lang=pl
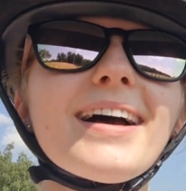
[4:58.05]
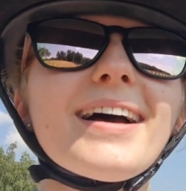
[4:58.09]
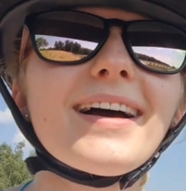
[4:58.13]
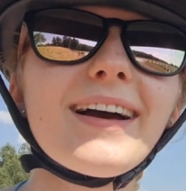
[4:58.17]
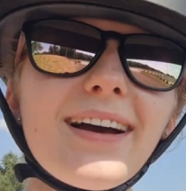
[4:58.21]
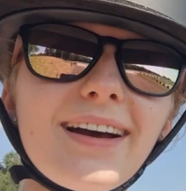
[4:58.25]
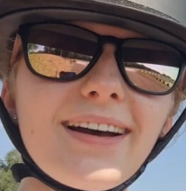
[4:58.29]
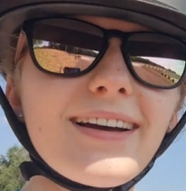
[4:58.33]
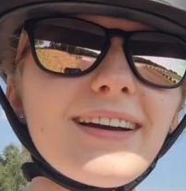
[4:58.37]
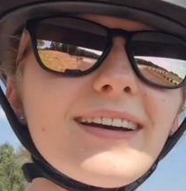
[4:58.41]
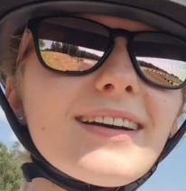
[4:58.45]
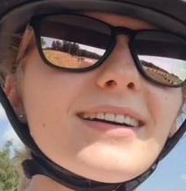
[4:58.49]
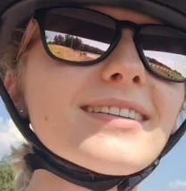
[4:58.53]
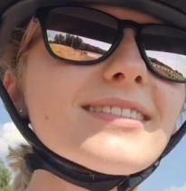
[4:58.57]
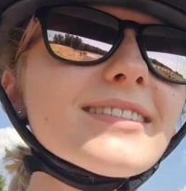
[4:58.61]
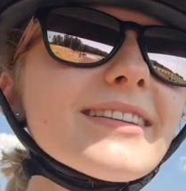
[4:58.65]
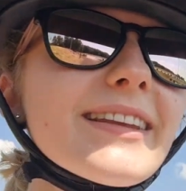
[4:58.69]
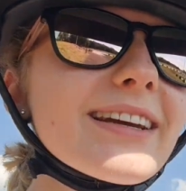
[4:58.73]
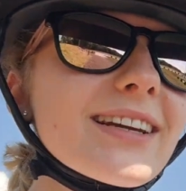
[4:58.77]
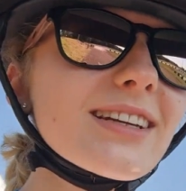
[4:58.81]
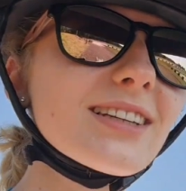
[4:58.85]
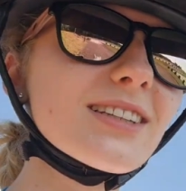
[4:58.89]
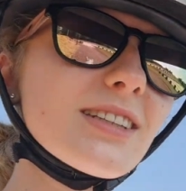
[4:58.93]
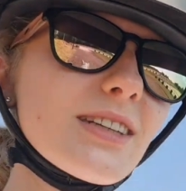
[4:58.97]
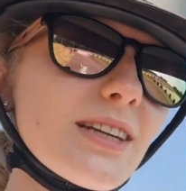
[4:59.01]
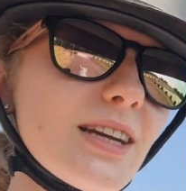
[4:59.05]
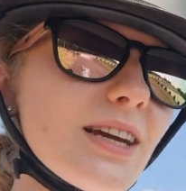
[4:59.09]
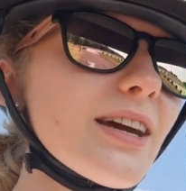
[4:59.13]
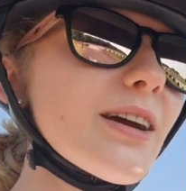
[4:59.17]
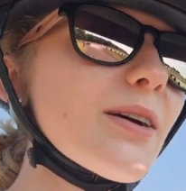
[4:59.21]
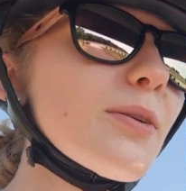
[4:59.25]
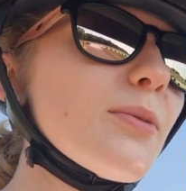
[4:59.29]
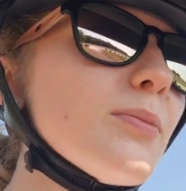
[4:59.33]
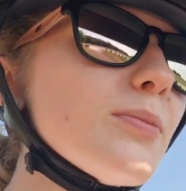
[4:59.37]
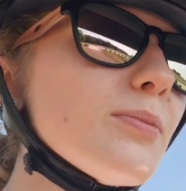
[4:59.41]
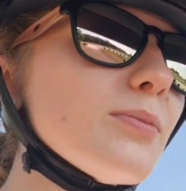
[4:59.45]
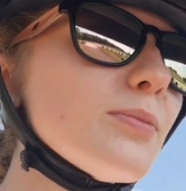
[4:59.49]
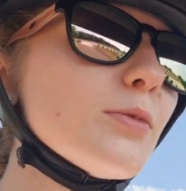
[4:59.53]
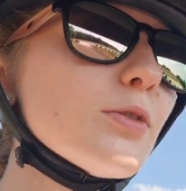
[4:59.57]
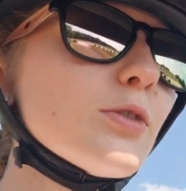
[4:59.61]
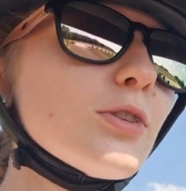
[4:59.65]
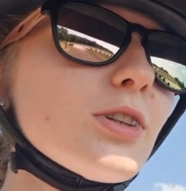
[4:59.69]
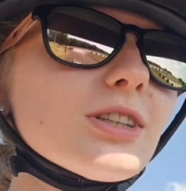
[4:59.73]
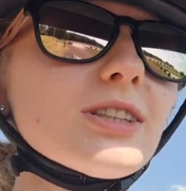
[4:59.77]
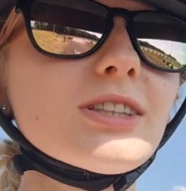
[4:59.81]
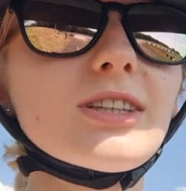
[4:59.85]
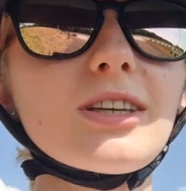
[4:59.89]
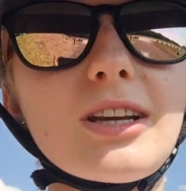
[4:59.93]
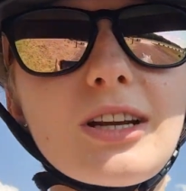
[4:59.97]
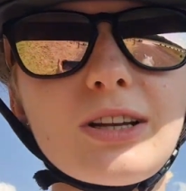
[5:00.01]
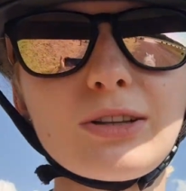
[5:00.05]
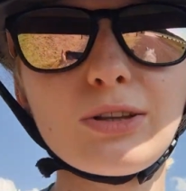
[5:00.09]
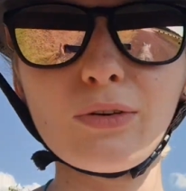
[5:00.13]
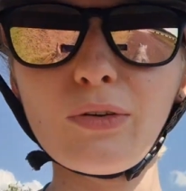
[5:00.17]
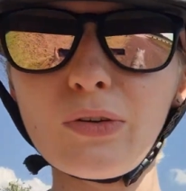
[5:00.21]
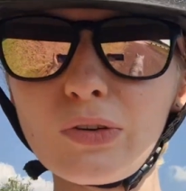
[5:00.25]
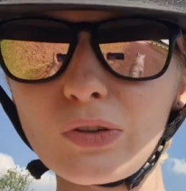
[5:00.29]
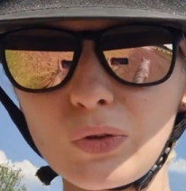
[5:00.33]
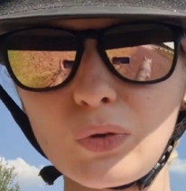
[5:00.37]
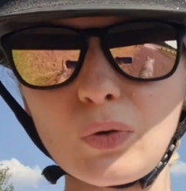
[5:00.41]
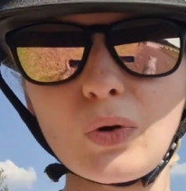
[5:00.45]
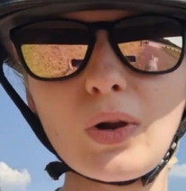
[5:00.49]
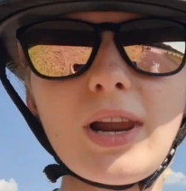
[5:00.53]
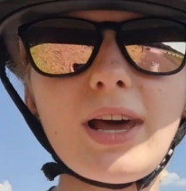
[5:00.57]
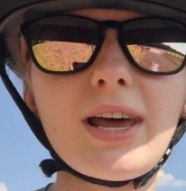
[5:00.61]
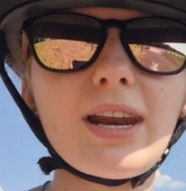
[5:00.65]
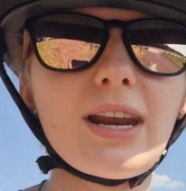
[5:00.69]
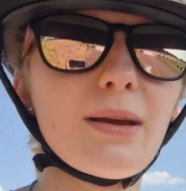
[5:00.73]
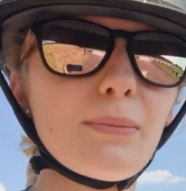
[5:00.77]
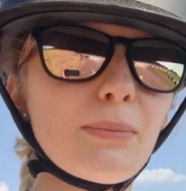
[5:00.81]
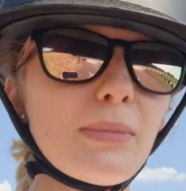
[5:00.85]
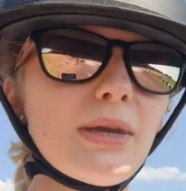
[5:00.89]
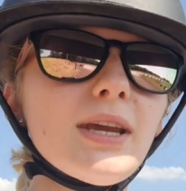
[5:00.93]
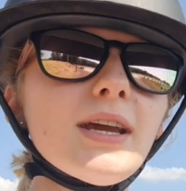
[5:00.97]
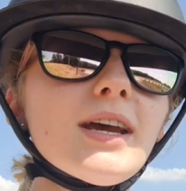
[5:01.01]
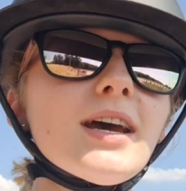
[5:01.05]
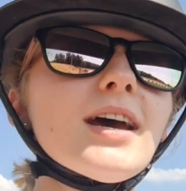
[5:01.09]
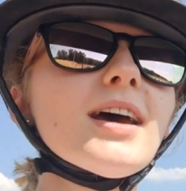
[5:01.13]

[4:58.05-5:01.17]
A, e, także muszę się ratować okularami.